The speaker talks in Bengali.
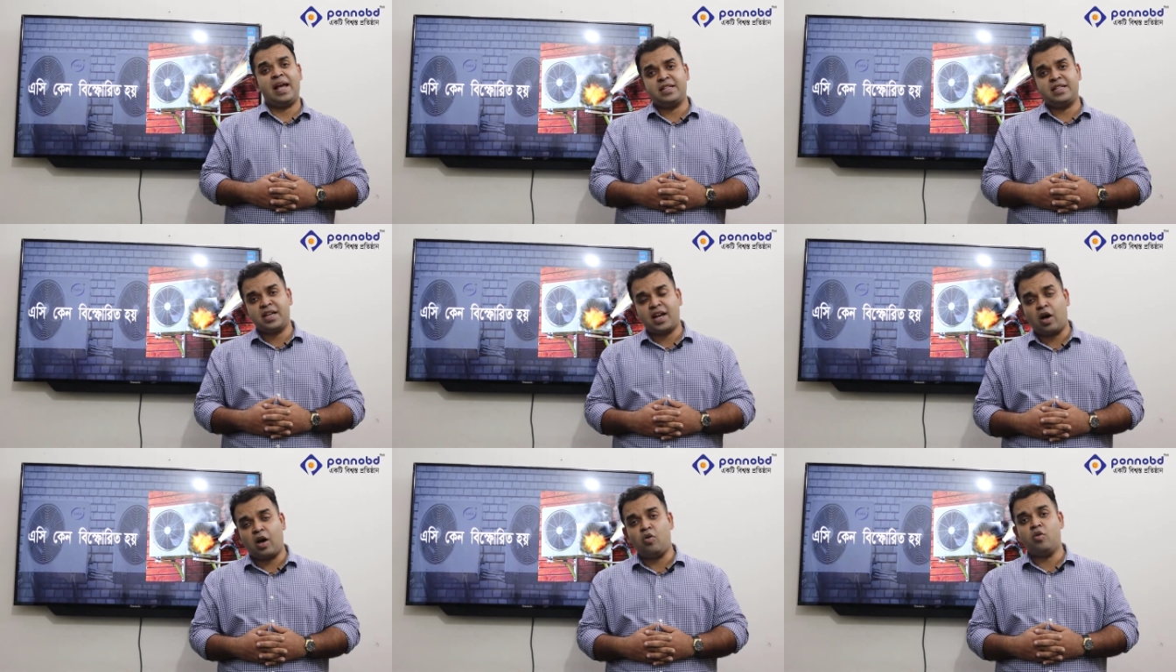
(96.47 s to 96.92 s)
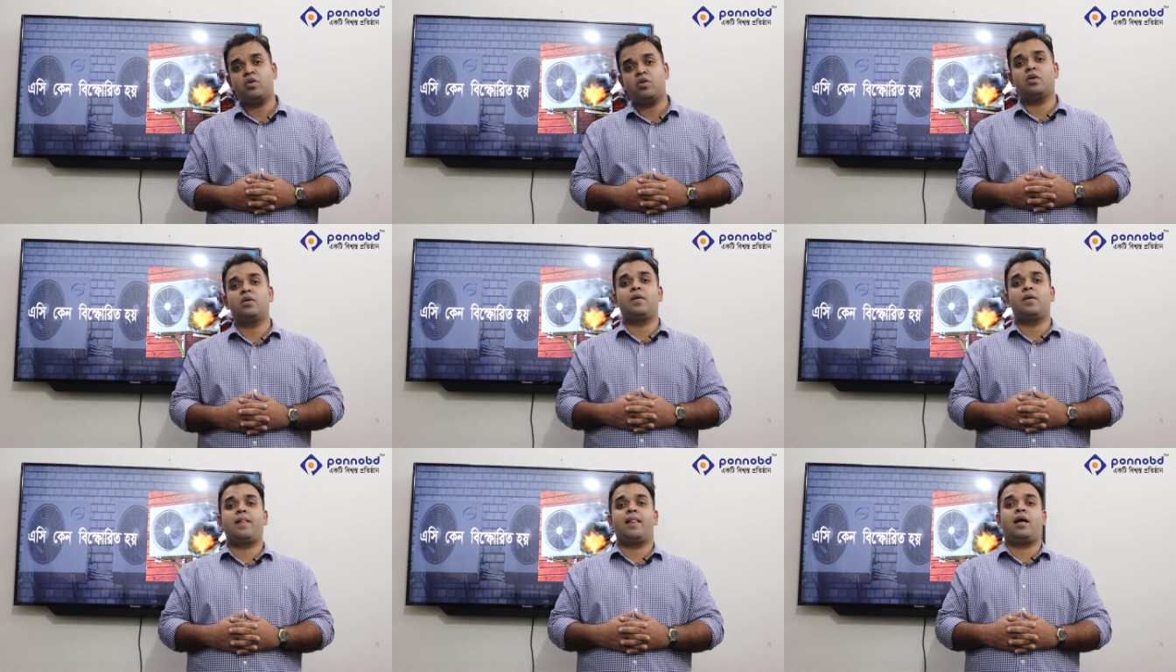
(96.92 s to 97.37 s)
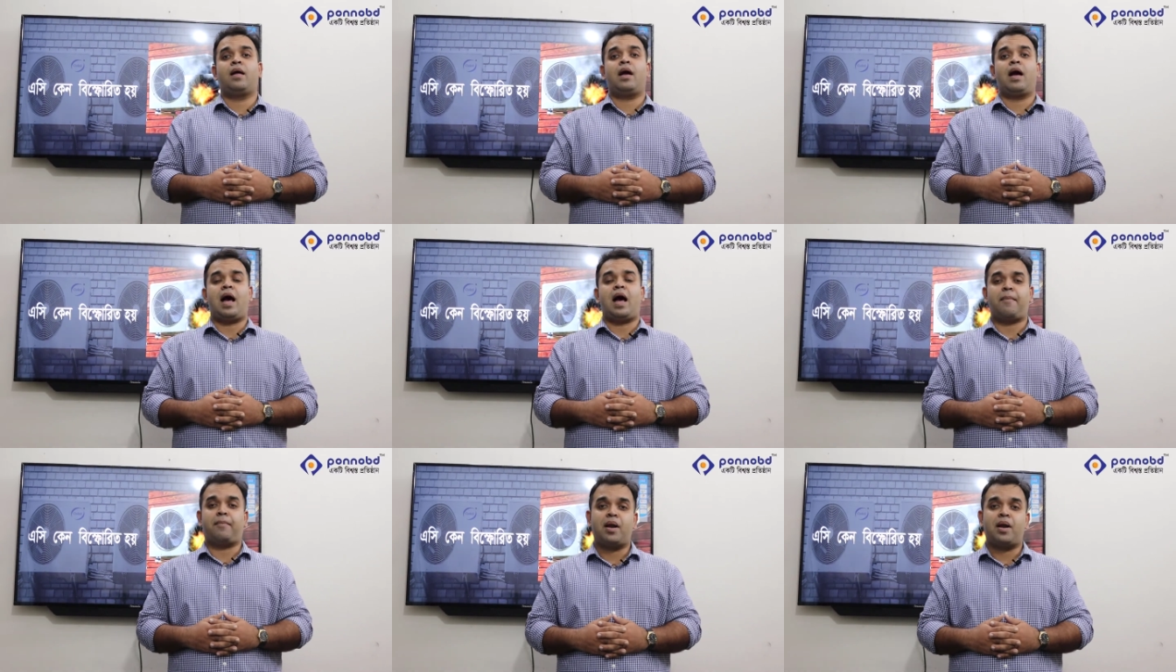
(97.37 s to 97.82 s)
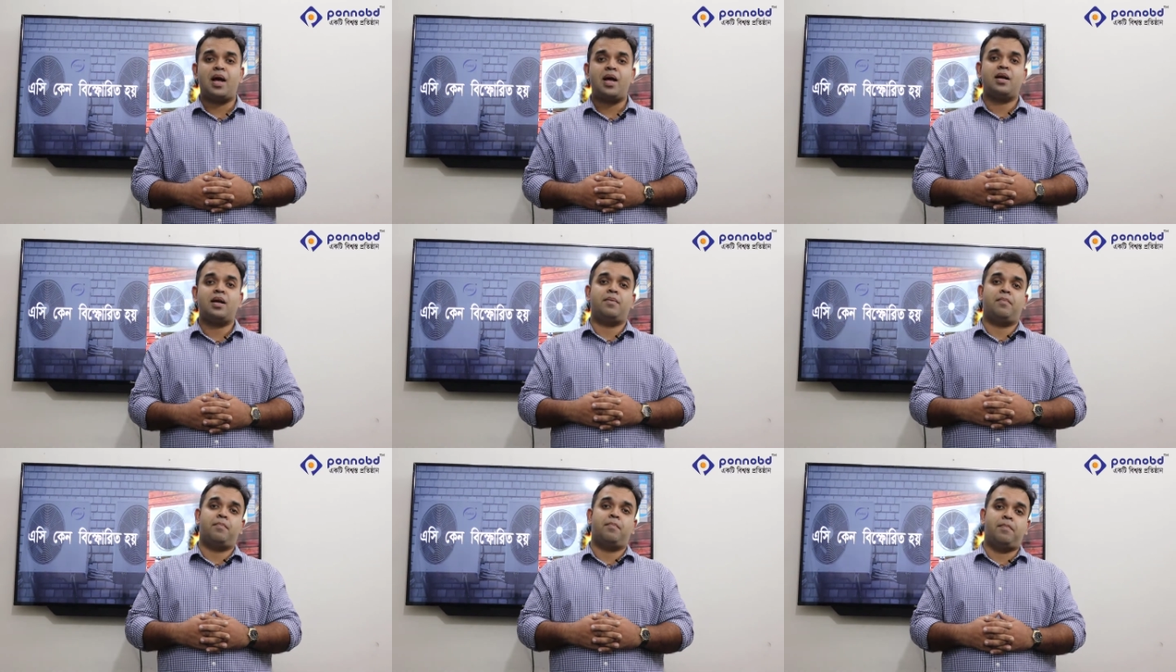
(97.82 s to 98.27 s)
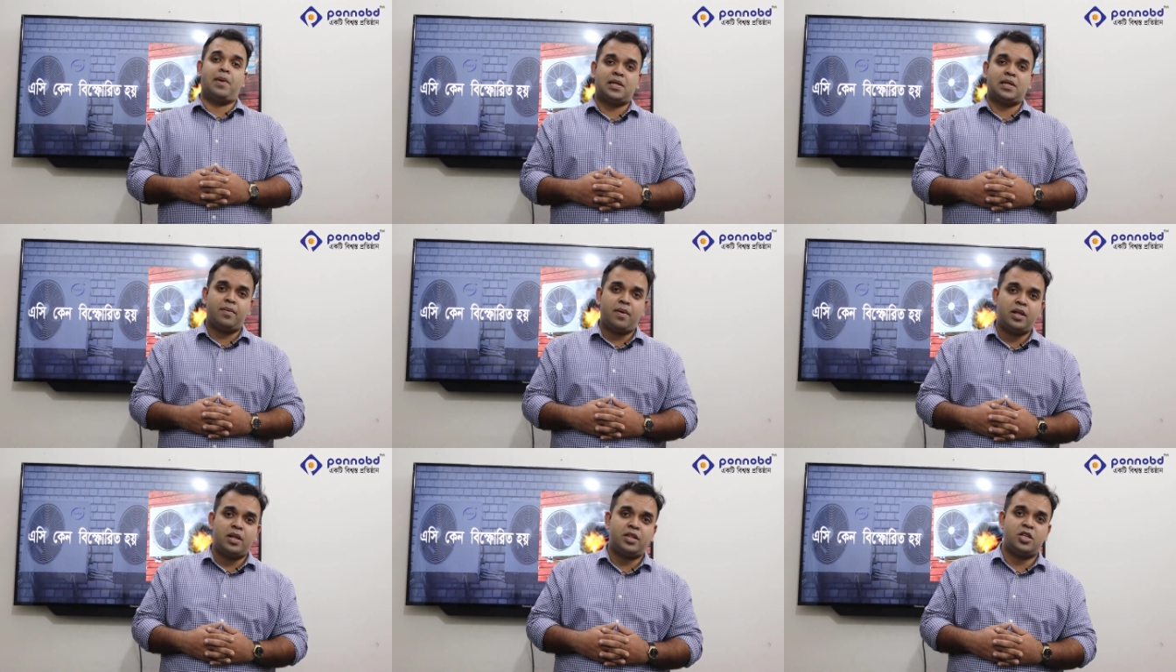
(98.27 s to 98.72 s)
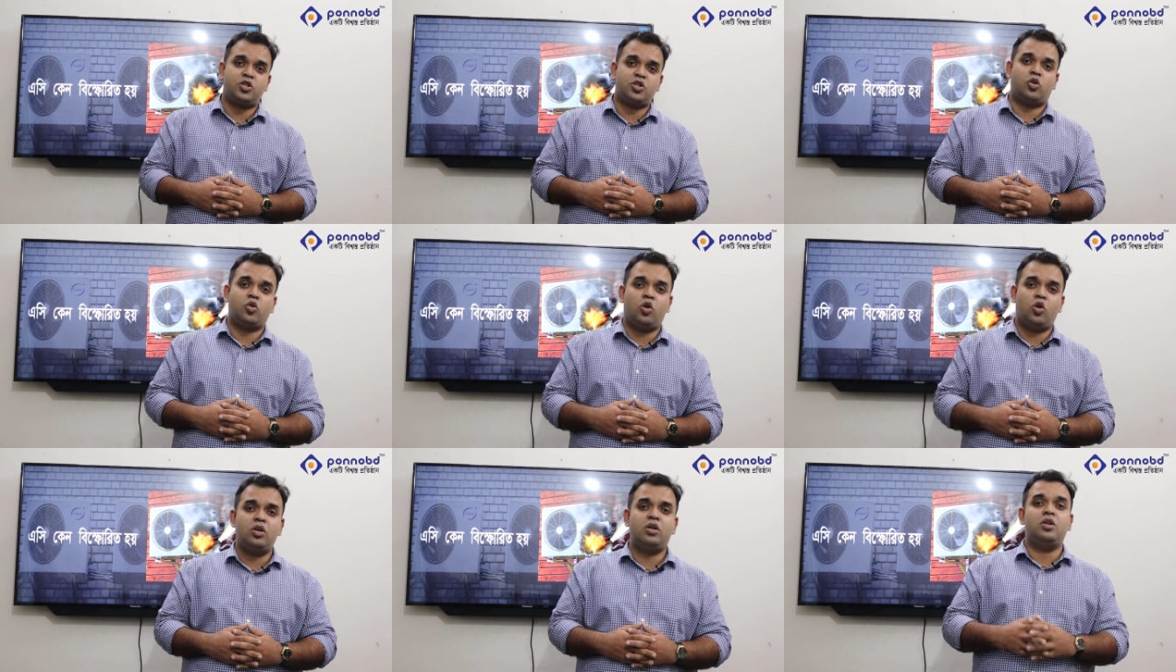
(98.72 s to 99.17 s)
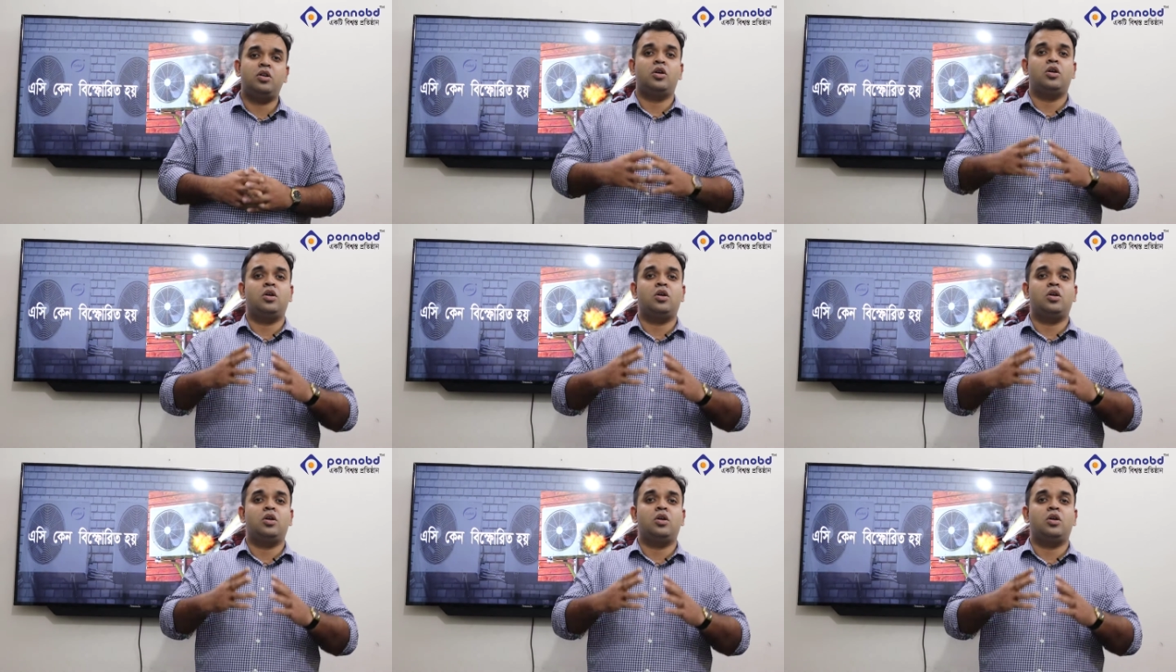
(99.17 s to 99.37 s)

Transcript: এছাড়াও আমরা বাসাবাড়িতে যখন